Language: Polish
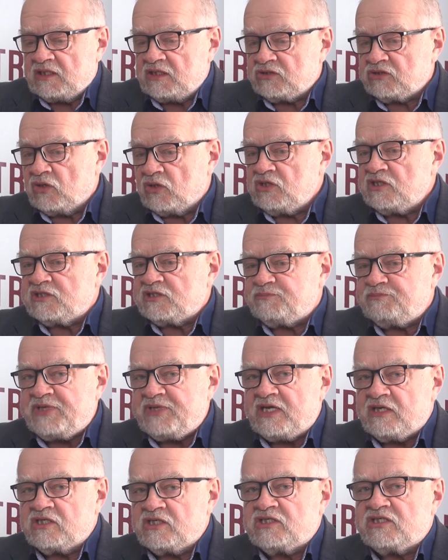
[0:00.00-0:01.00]
I to jest
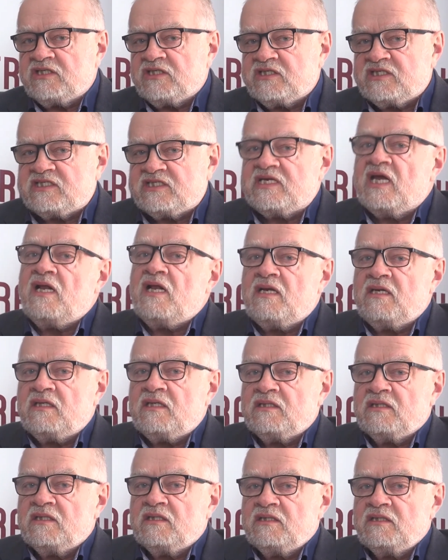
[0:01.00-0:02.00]
pierwszy
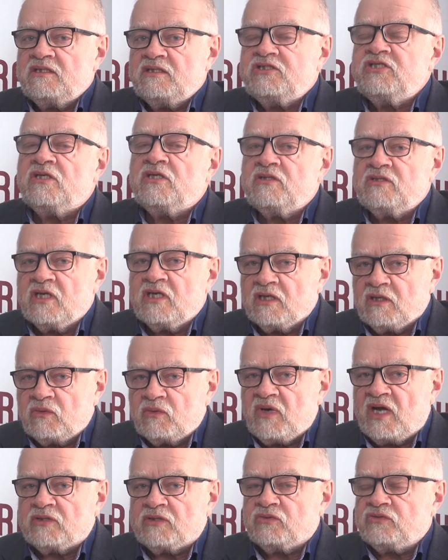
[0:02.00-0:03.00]
cel Zielonego
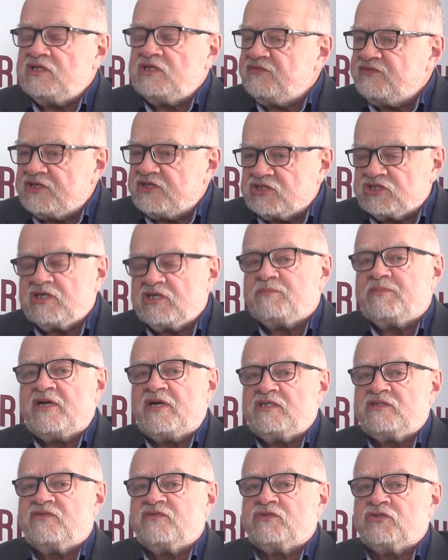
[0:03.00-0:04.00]
Ładu. Nie wierzcie
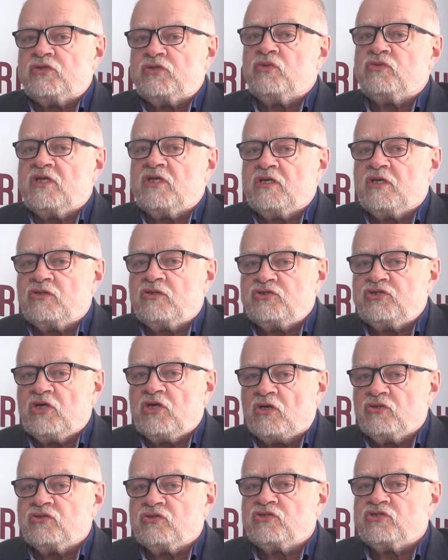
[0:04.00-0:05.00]
Państwo, że tutaj chodzi o